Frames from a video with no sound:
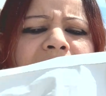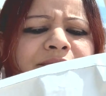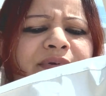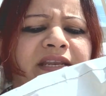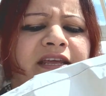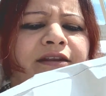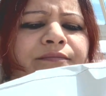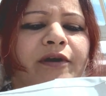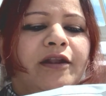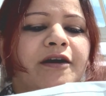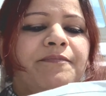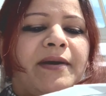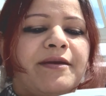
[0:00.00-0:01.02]
আই মিন
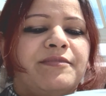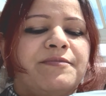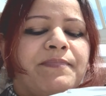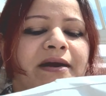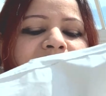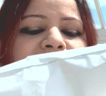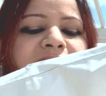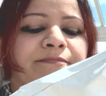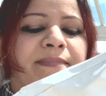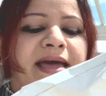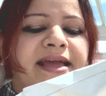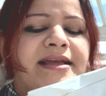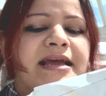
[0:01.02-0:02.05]
ইনভেলপ আই মিন পার্সেল
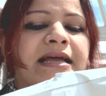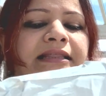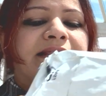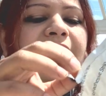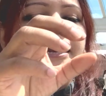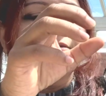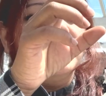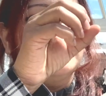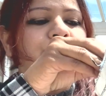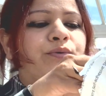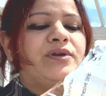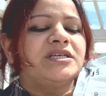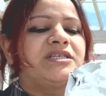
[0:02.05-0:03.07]
ব্যাগ তার
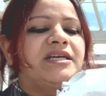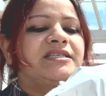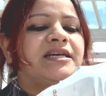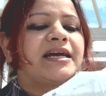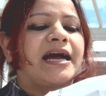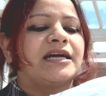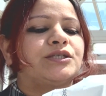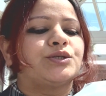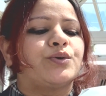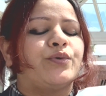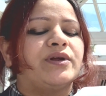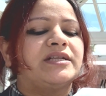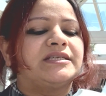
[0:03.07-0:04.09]
ভেতরে সে যে কাজ
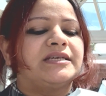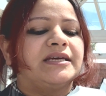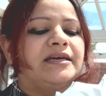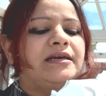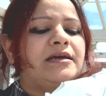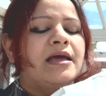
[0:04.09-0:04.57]
করেছে